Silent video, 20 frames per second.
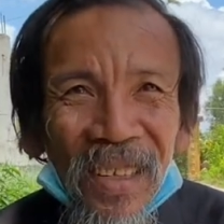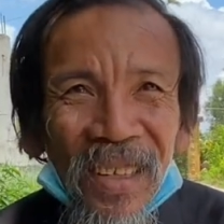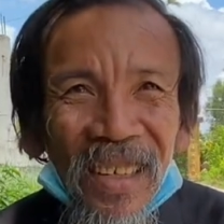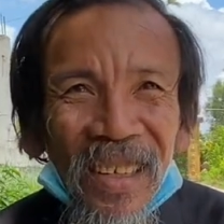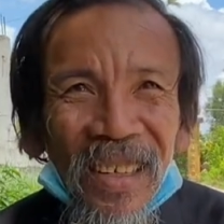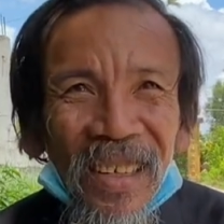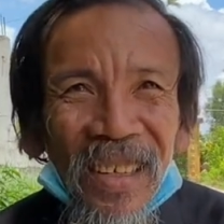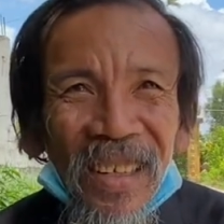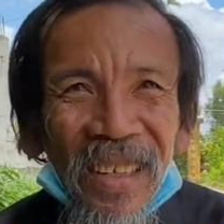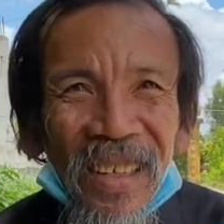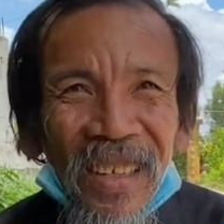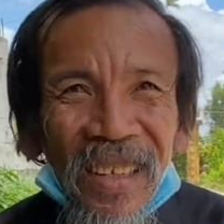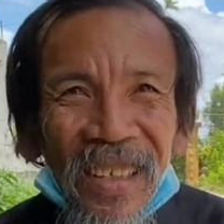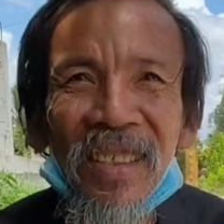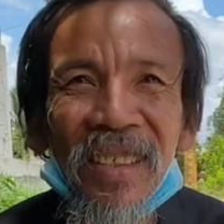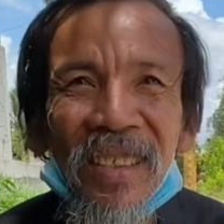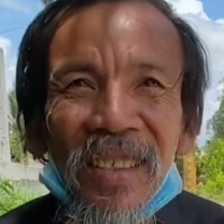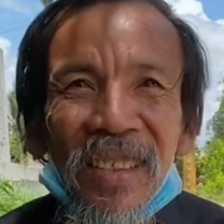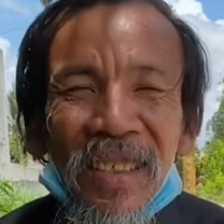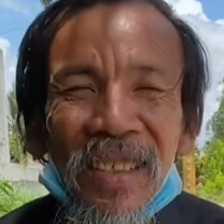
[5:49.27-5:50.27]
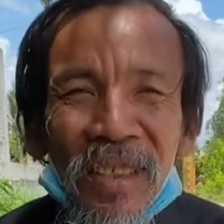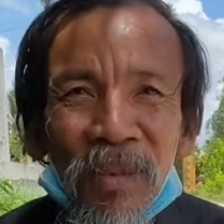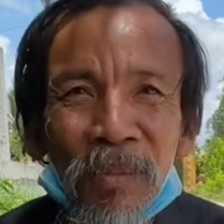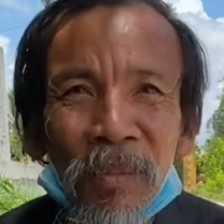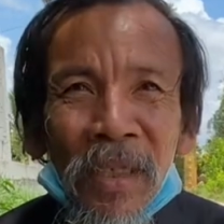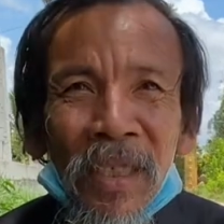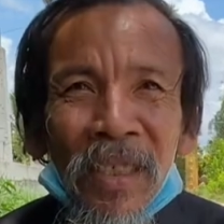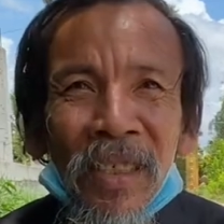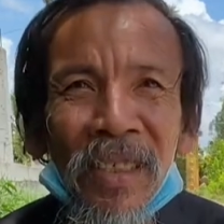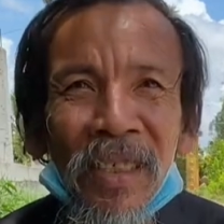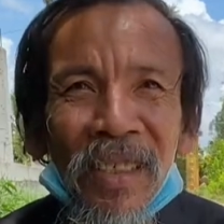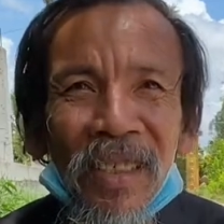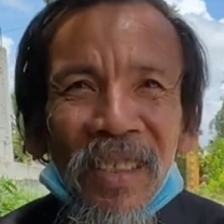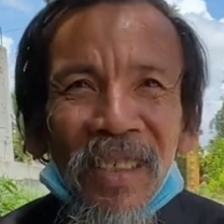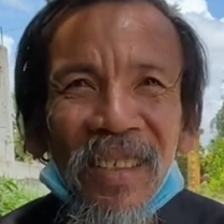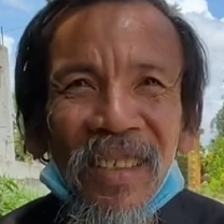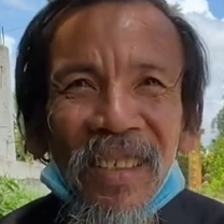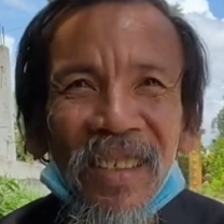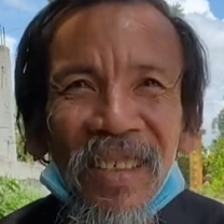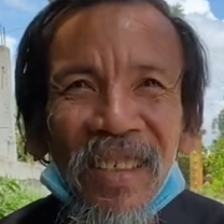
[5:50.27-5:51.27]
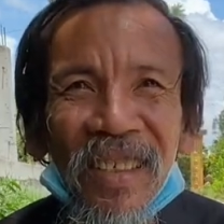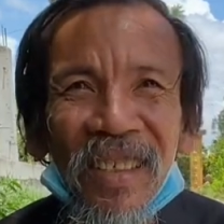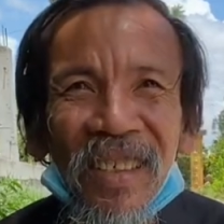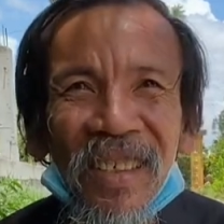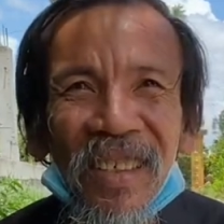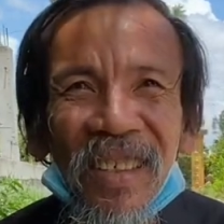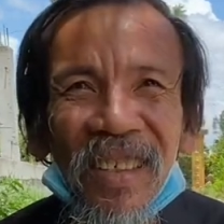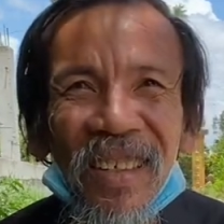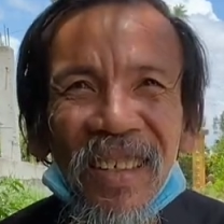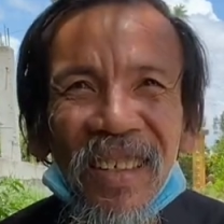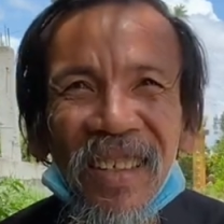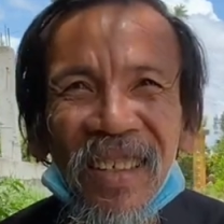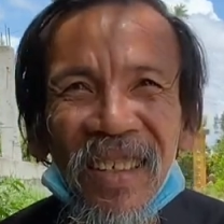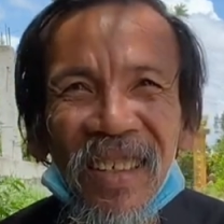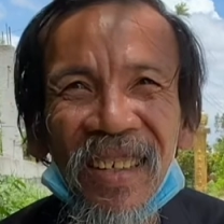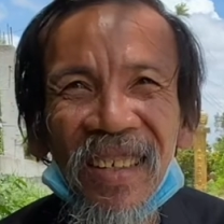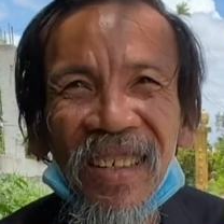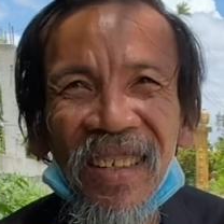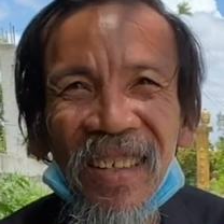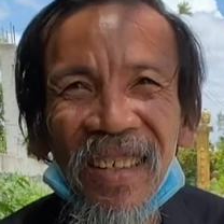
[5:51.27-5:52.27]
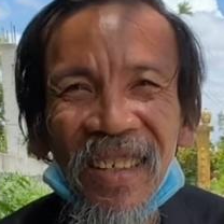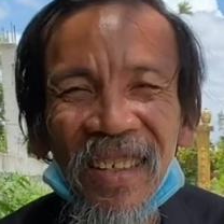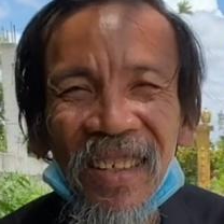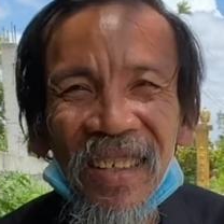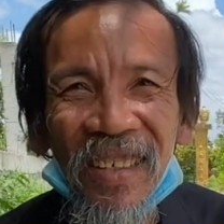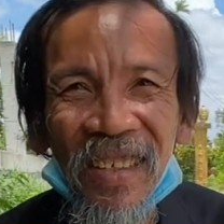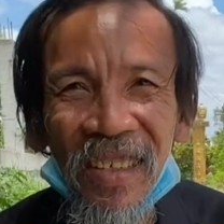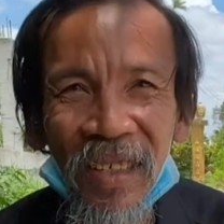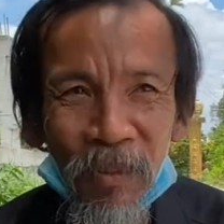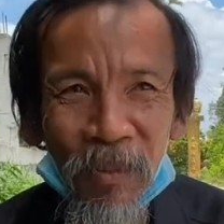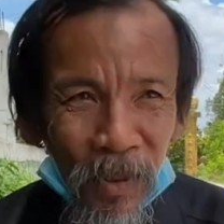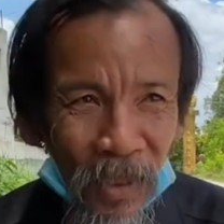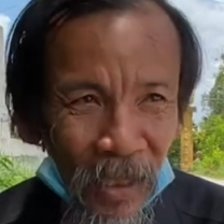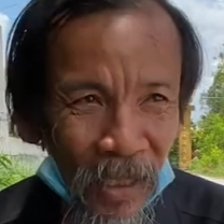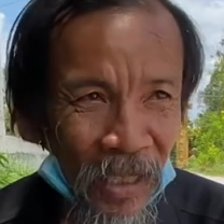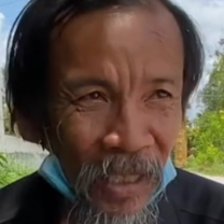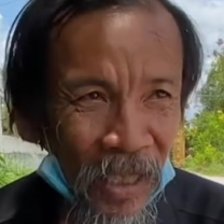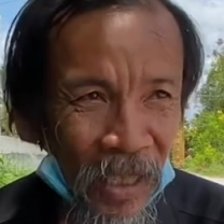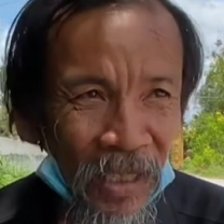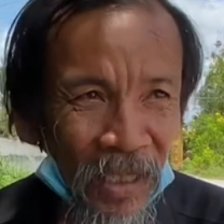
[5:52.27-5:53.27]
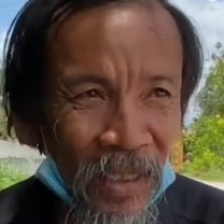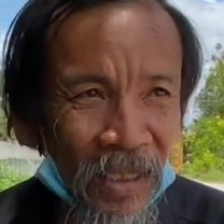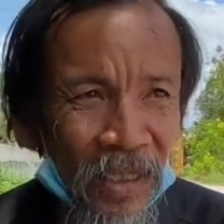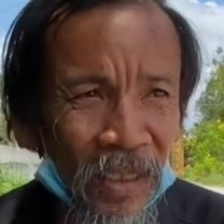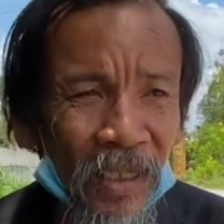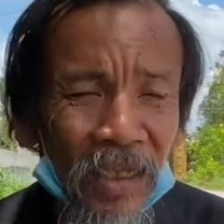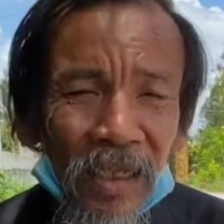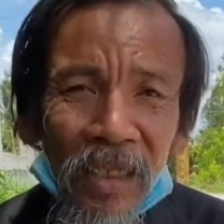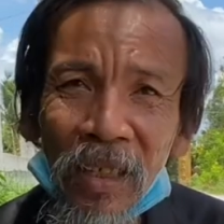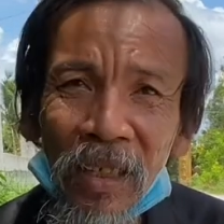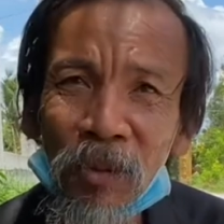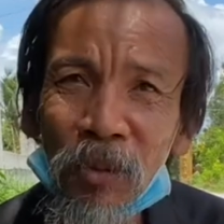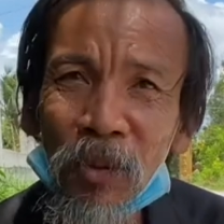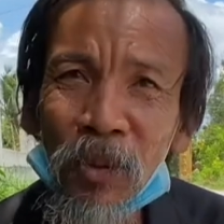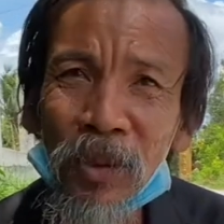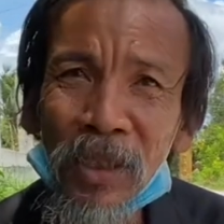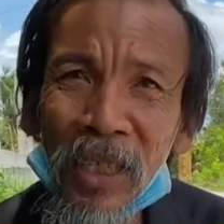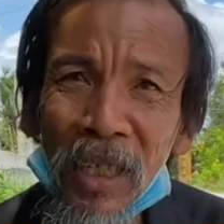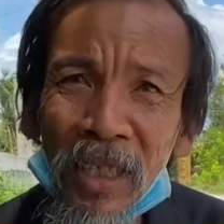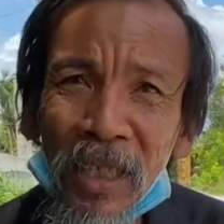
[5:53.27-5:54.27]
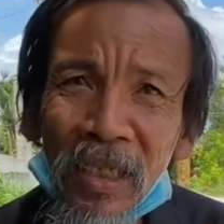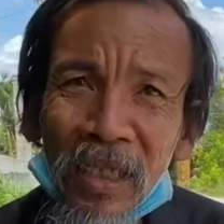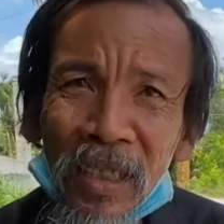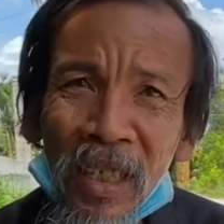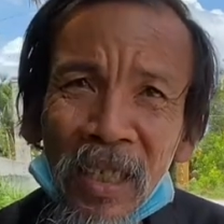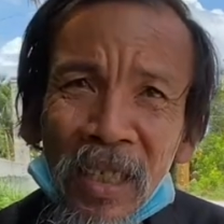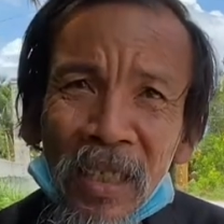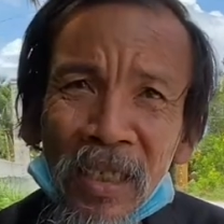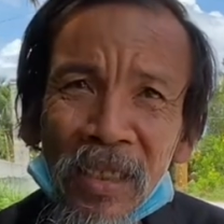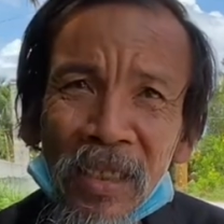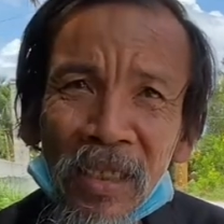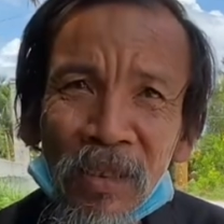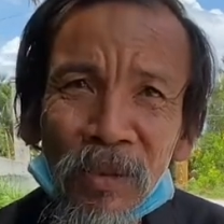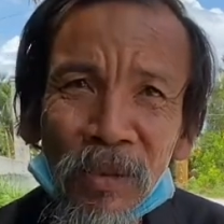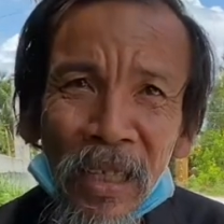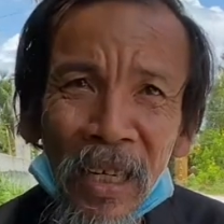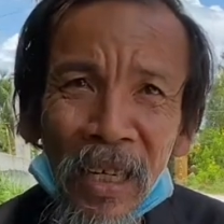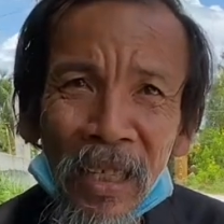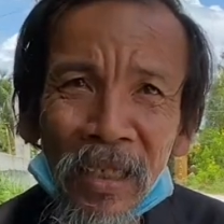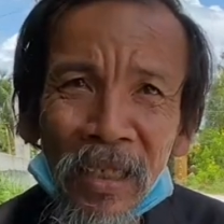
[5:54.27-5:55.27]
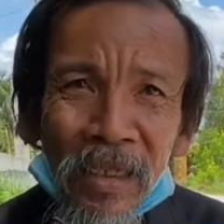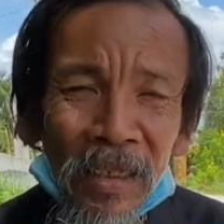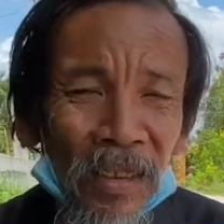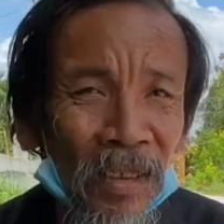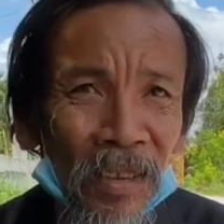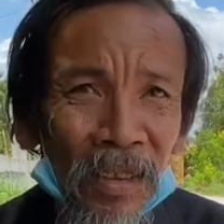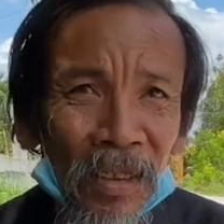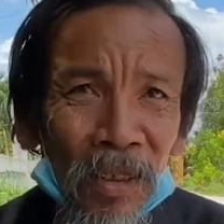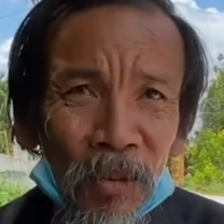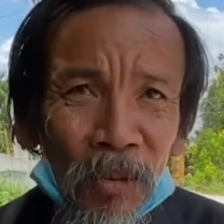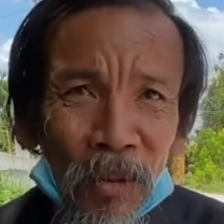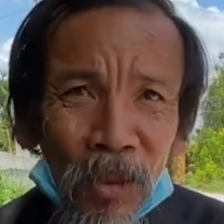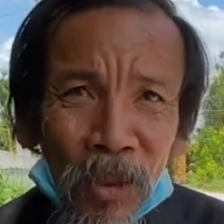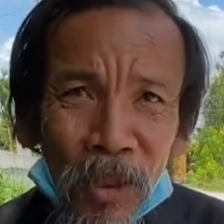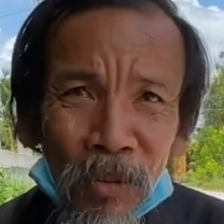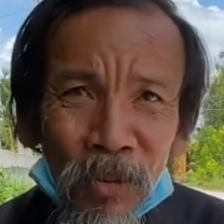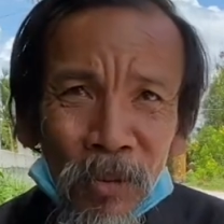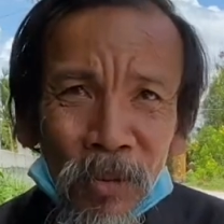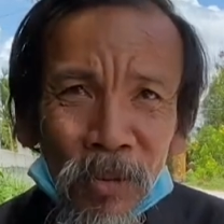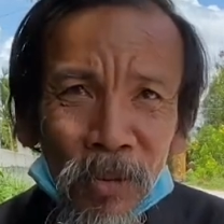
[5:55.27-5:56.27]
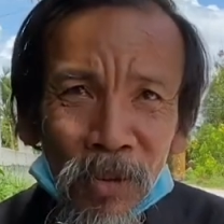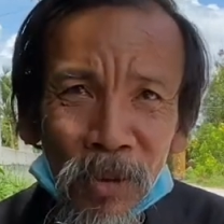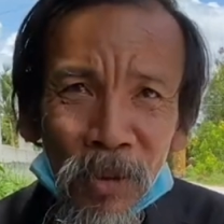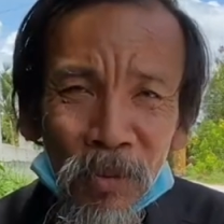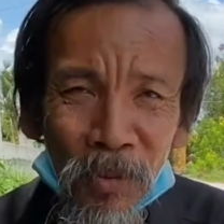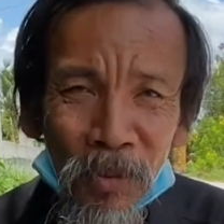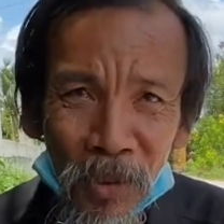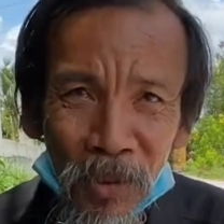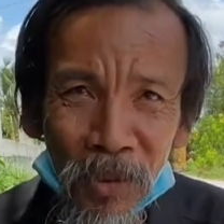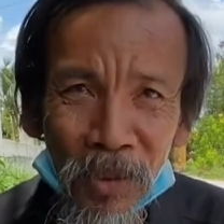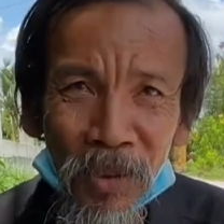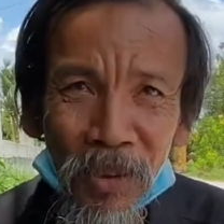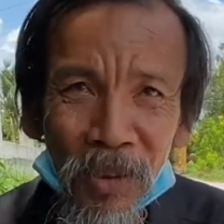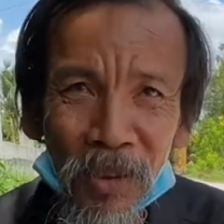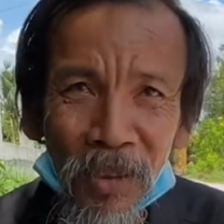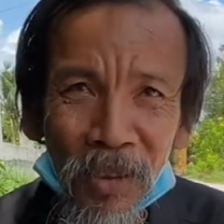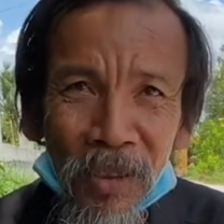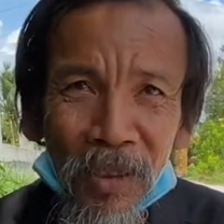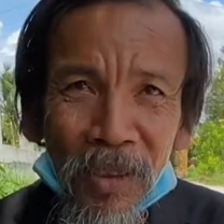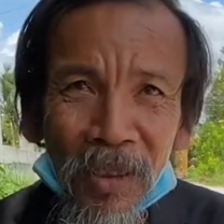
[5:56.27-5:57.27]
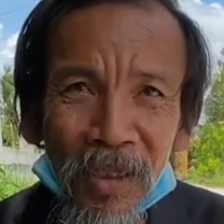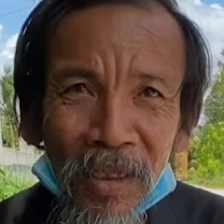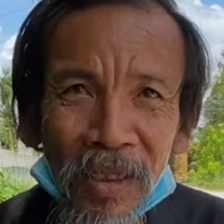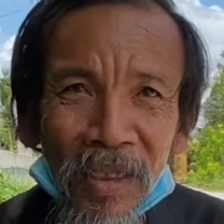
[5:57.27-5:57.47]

Lấy gì chú? Giấy chứng minh Dạ Đặng mình đi rẫy nữa chứ không có giấy tờ trong tay rồi không có đâu Được, Được cho đi rẫy hả?